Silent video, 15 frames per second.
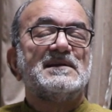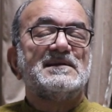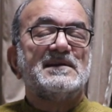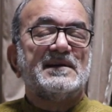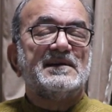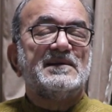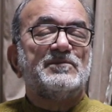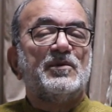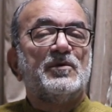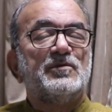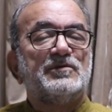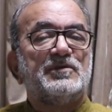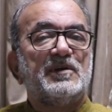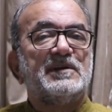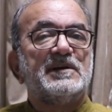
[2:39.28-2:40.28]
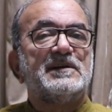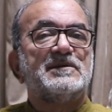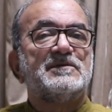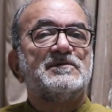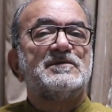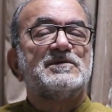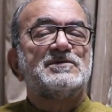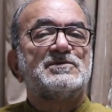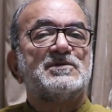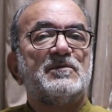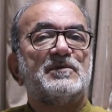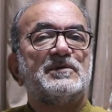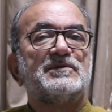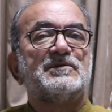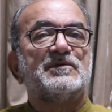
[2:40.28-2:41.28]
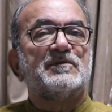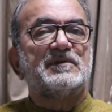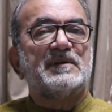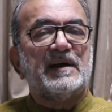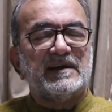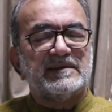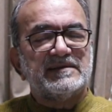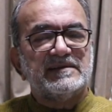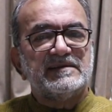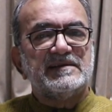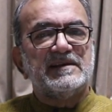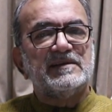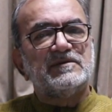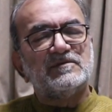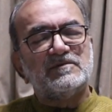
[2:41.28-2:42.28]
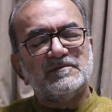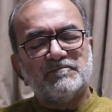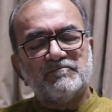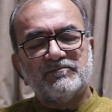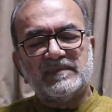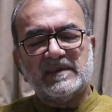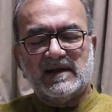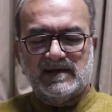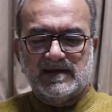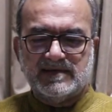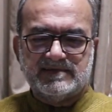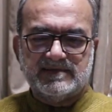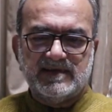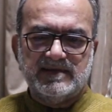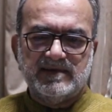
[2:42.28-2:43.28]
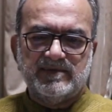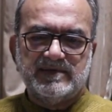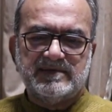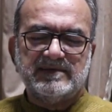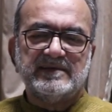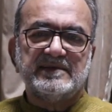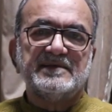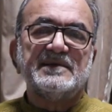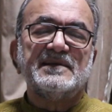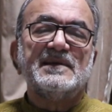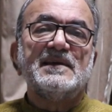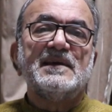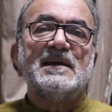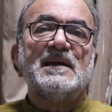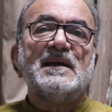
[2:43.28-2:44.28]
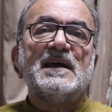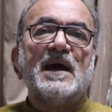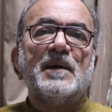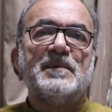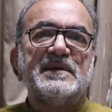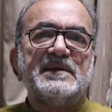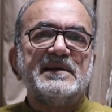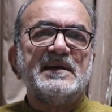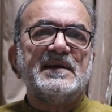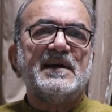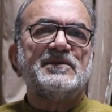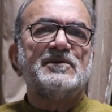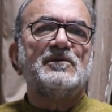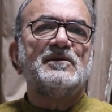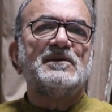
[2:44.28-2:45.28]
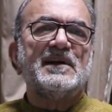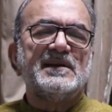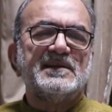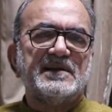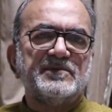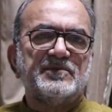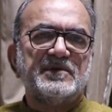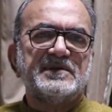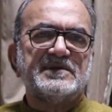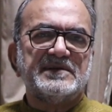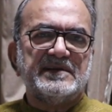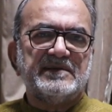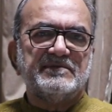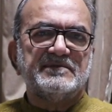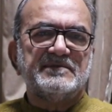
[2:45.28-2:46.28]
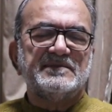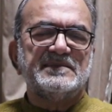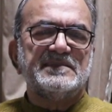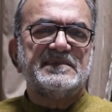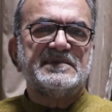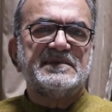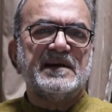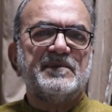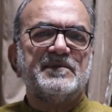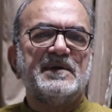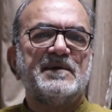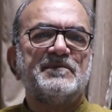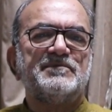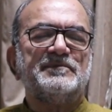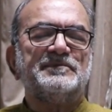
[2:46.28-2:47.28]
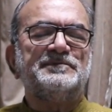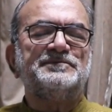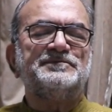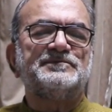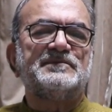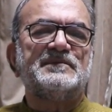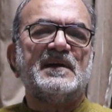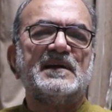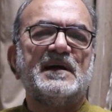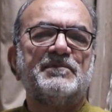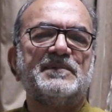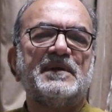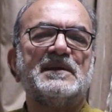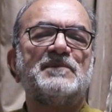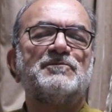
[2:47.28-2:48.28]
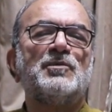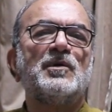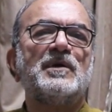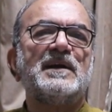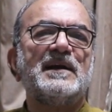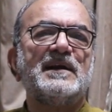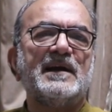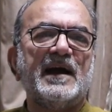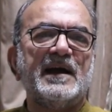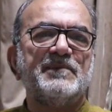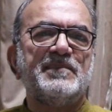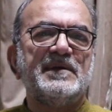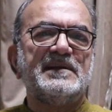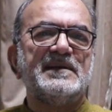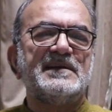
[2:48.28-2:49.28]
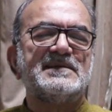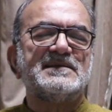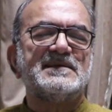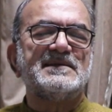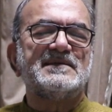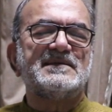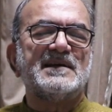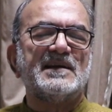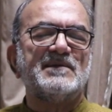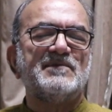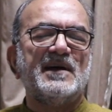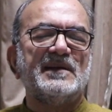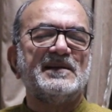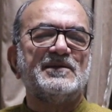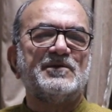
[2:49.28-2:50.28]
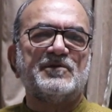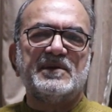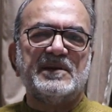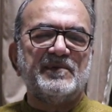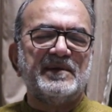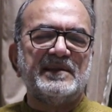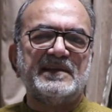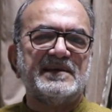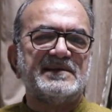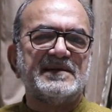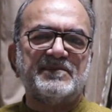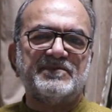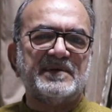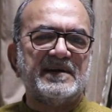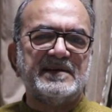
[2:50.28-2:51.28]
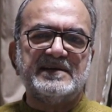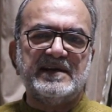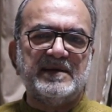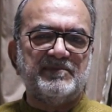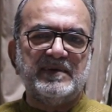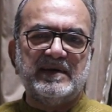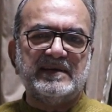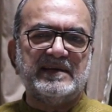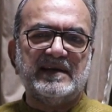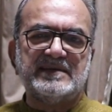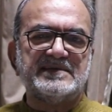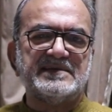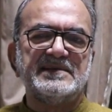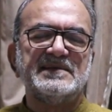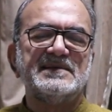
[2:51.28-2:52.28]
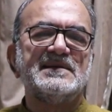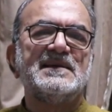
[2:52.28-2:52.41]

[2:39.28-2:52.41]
সেখানে বহু দলের সমর্থকরা আছেন কিন্তু তারা রাস্তায় নেমেছেন আমি ডিএ আন্দোলনকারীদের বলেছিলাম যে আমি আপনাদের পক্ষে রায় বেরিয়েছে তার মানে ধরে নেবেন না যে আপনারা ডিএ পেয়ে যাচ্ছেন